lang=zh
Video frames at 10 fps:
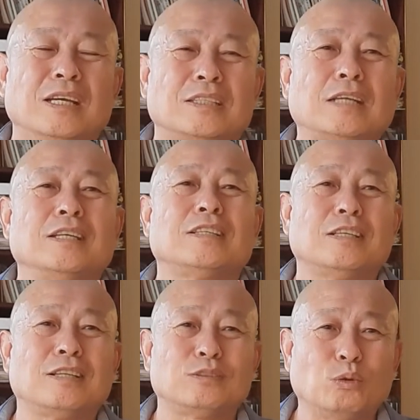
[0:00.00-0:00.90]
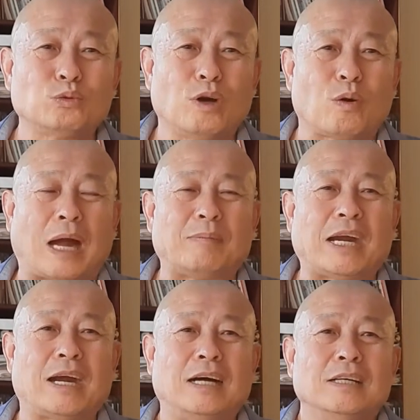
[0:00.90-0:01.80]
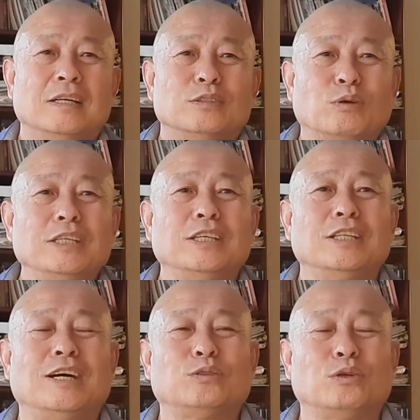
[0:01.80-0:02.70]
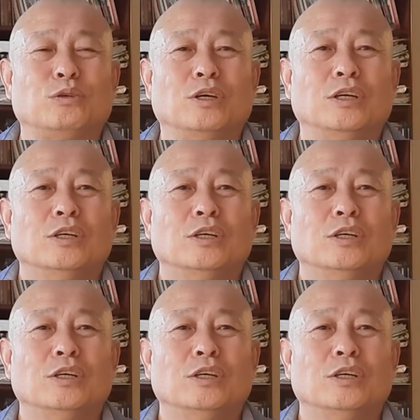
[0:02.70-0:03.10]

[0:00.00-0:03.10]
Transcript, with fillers: 它的它它动作缓慢啊，所以呢就去